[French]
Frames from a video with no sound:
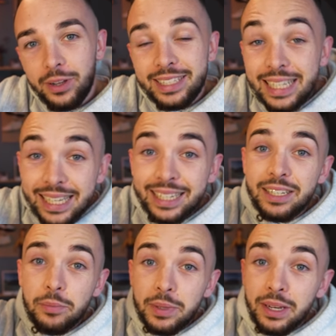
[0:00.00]
Et c'est ça que
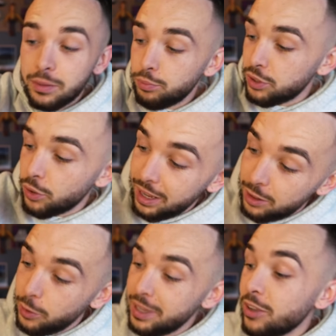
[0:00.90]
j'aime bien, puisque
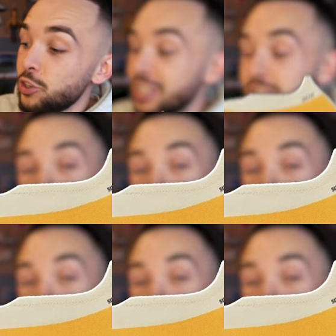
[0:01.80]
là-dedans, il y a une Easy